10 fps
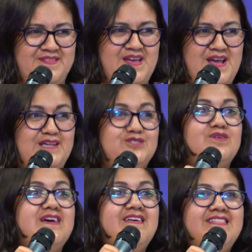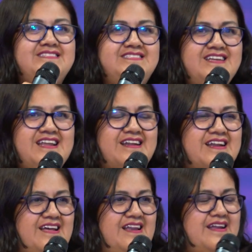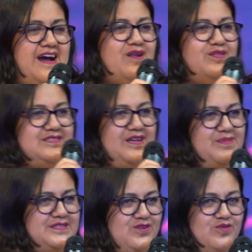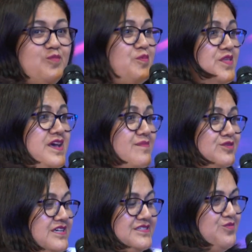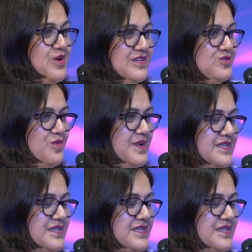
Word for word: Eso quiere decir el, regalo de salvación. No podíamos hacer buenas obras.